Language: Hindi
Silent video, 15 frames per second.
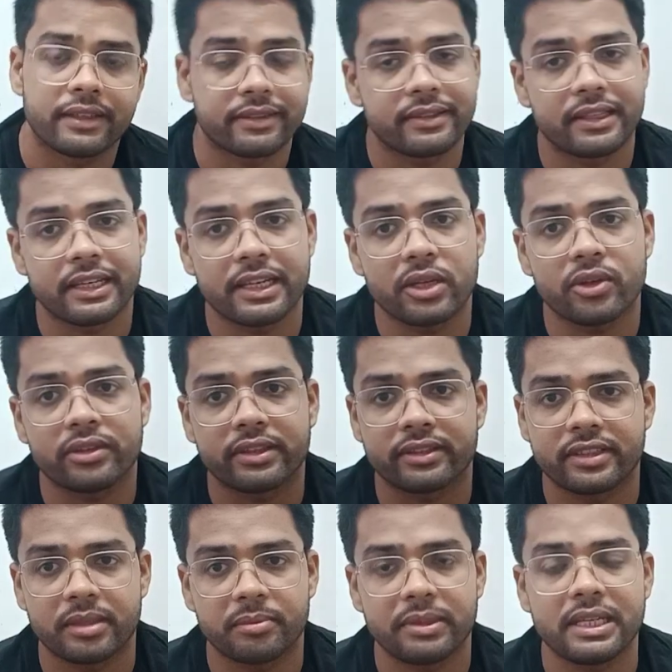सेक्शन ए और
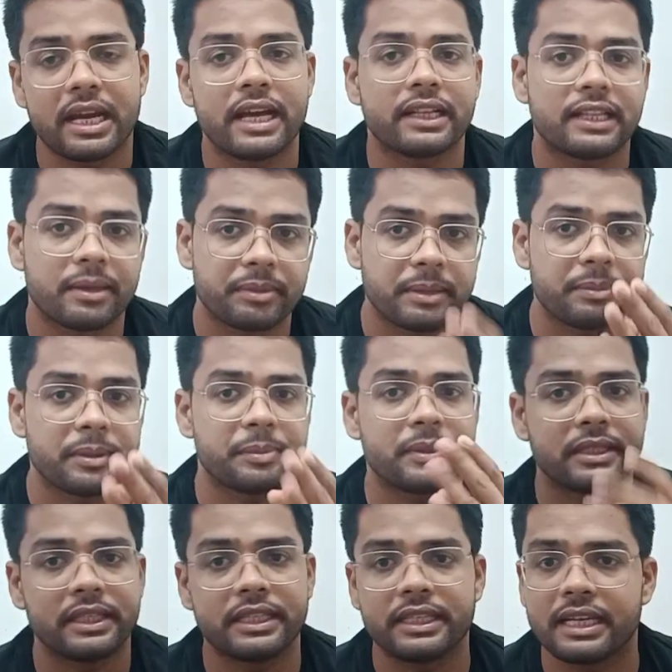सेक्शन बी आया था आपने
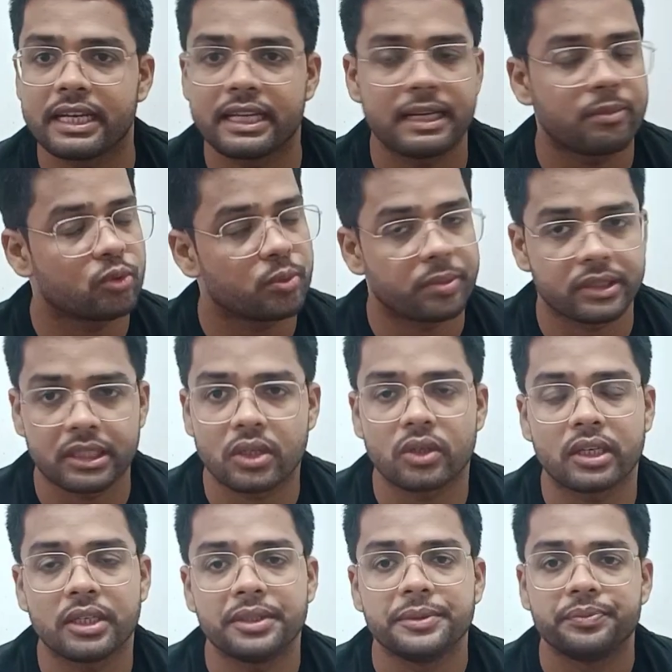पेपर दे दिया है आपको पता
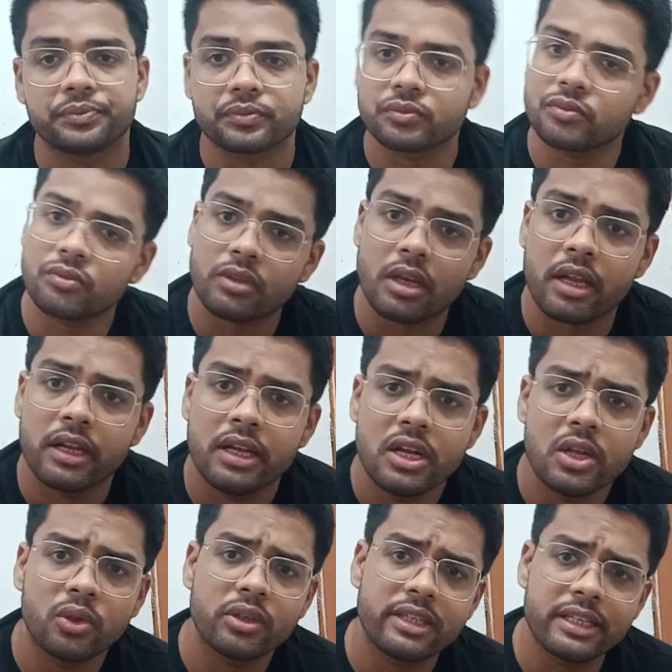होगा
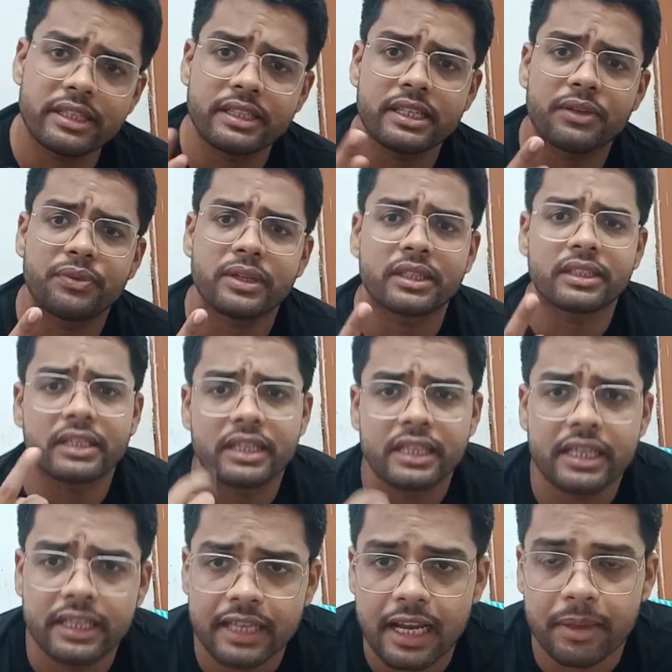तो ये चीज़ें अफेक्ट
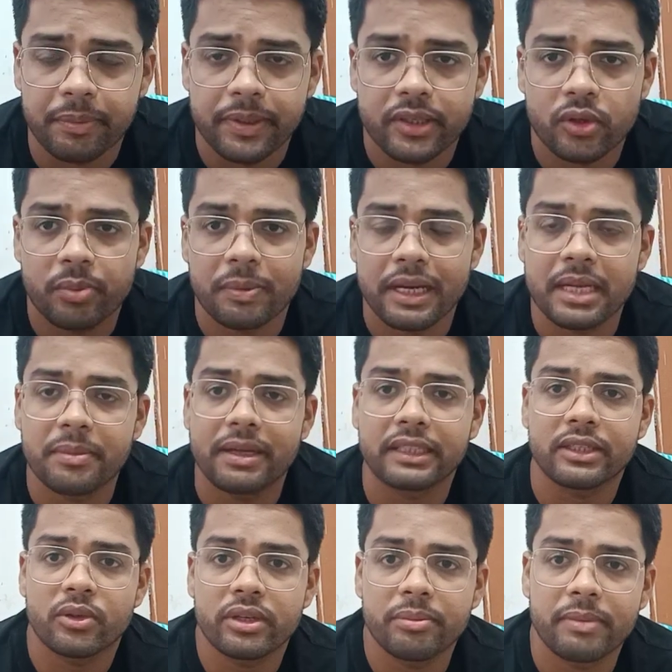करेंगी रैंक पे क्योंकि पहली
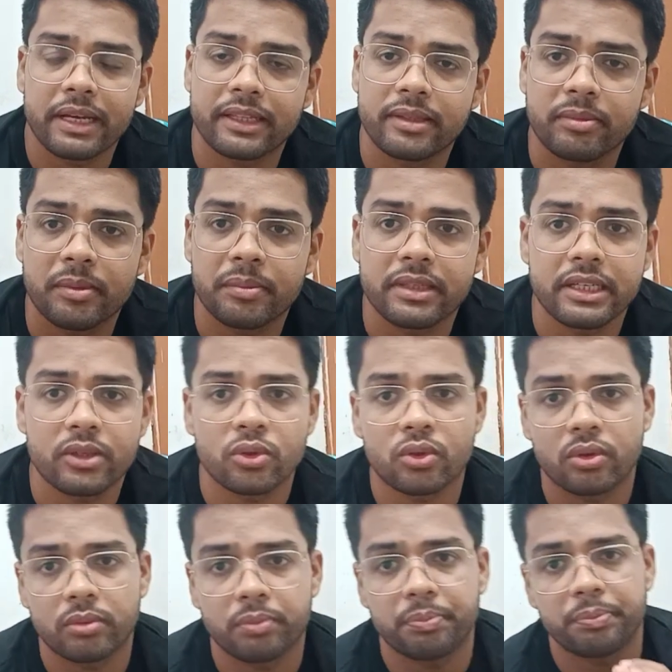बार क्योंकि मैक्सिमम ये
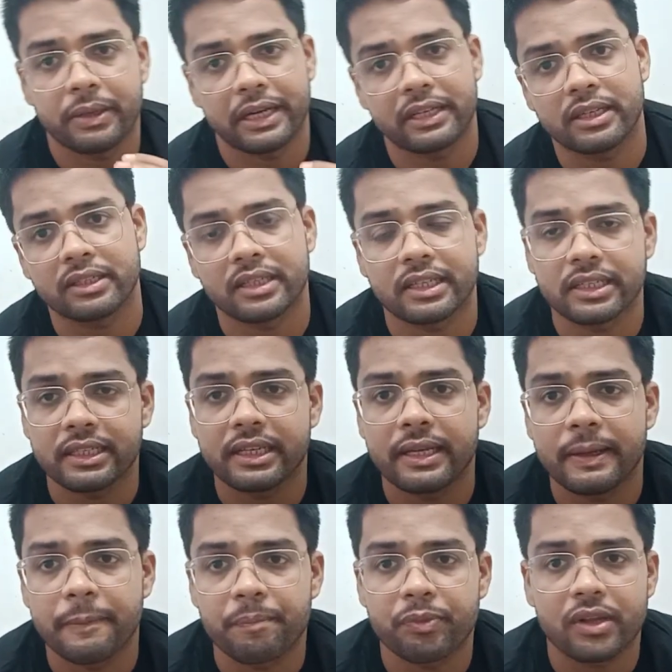जो पैटर्न था
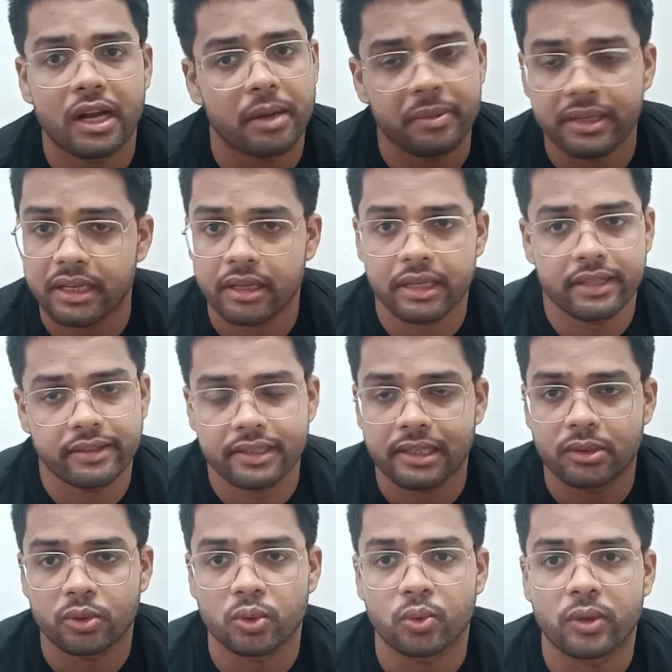ये अभी इस
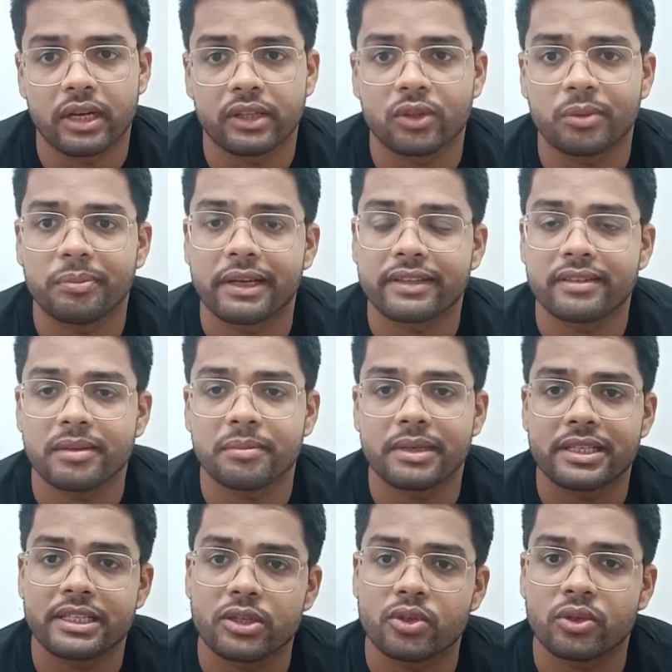साल शुरू हुआ है तो
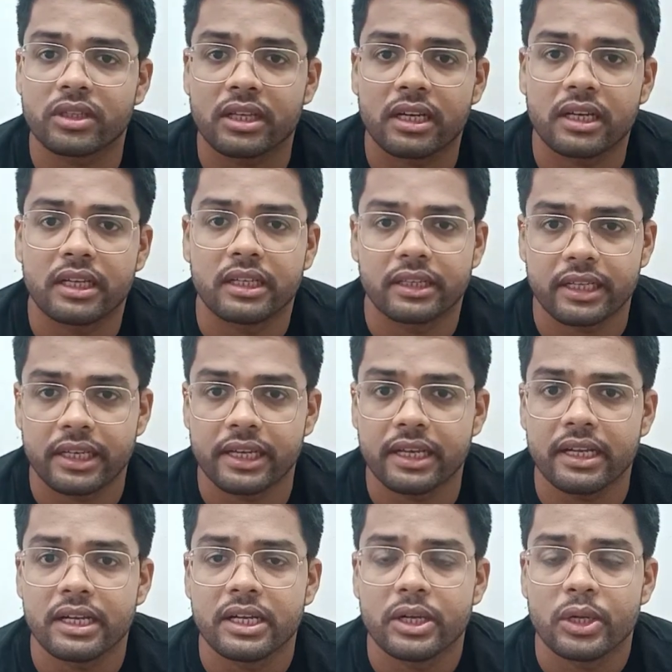मैक्सिमम बच्चे जो थे
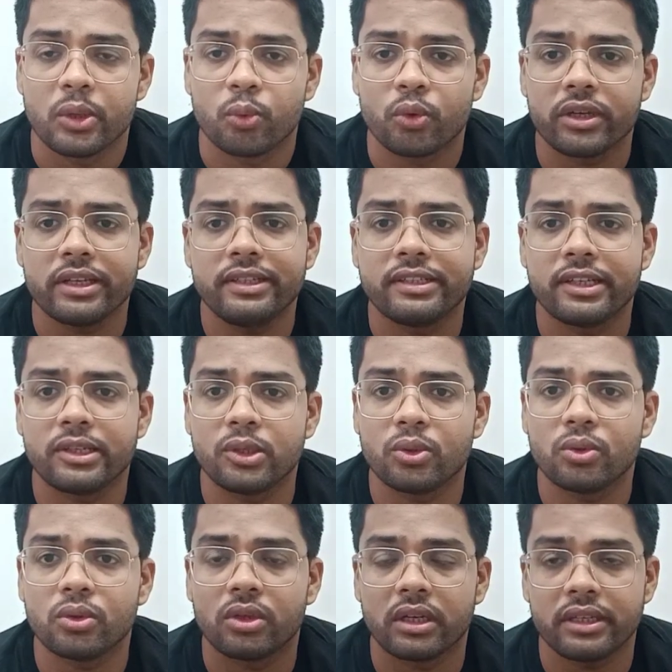वो इस
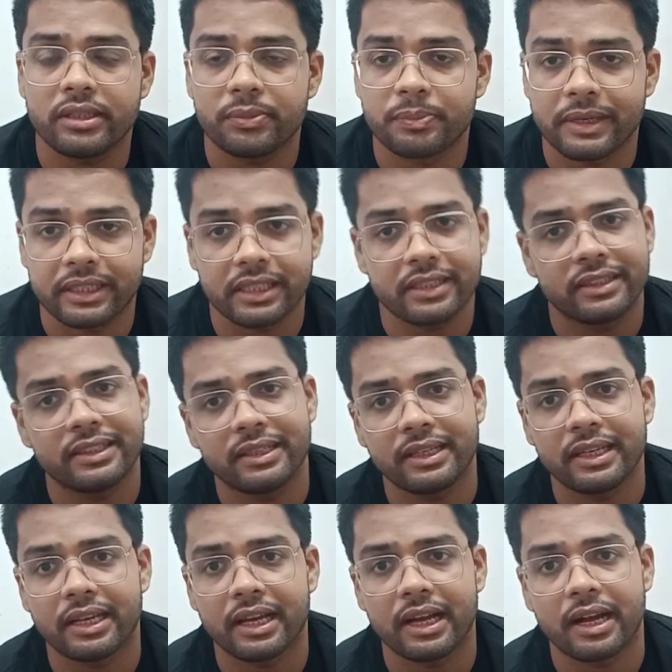शेड्यूल इस पैटर्न
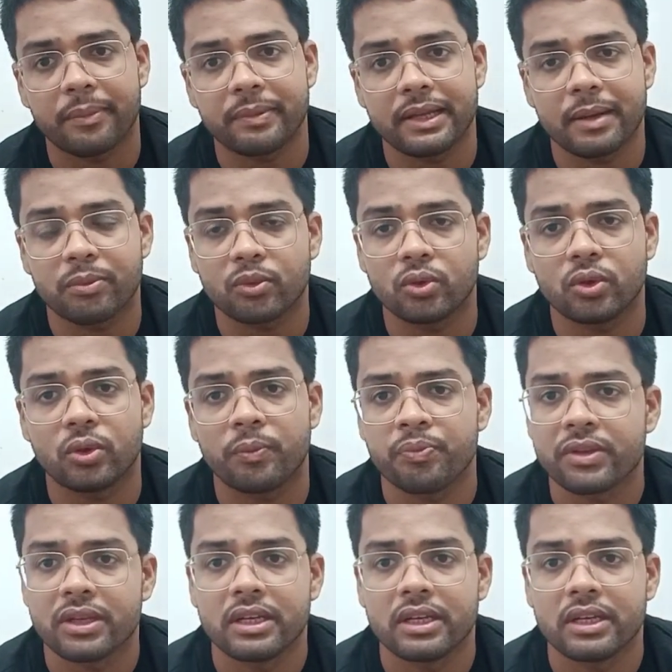से अपने आप को